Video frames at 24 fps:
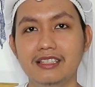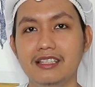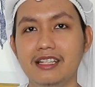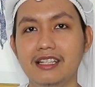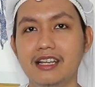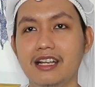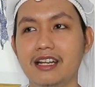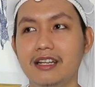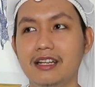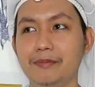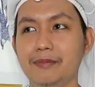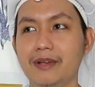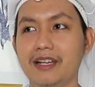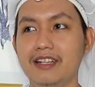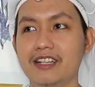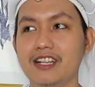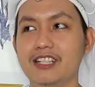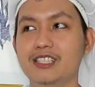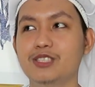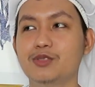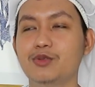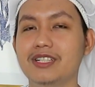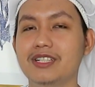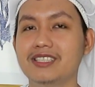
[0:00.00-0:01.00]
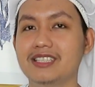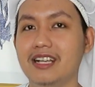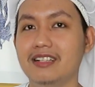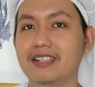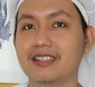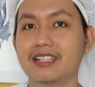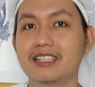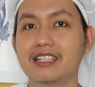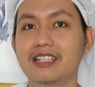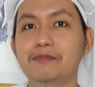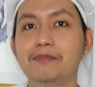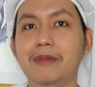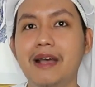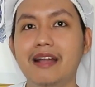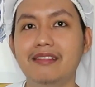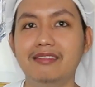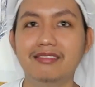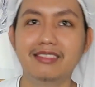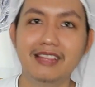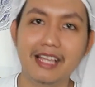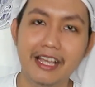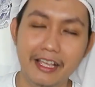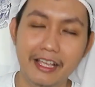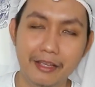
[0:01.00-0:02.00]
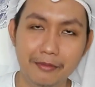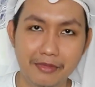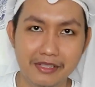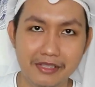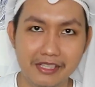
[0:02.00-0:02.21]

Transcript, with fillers: daripada suasana di pantai